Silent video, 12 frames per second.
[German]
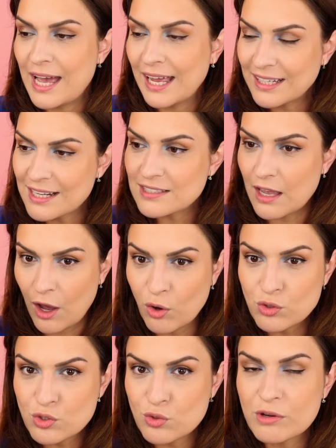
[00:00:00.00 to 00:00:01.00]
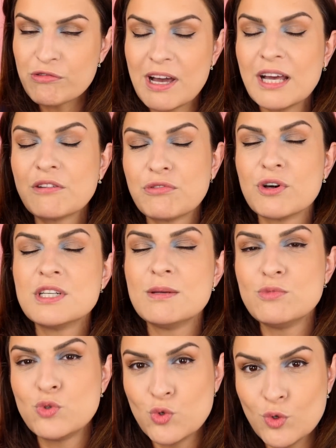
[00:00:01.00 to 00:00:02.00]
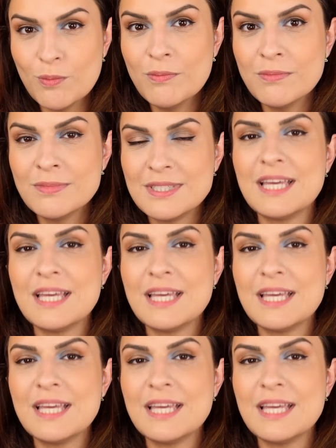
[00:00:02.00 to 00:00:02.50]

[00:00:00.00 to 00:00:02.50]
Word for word: hat das Auto gefahren von dem Typen,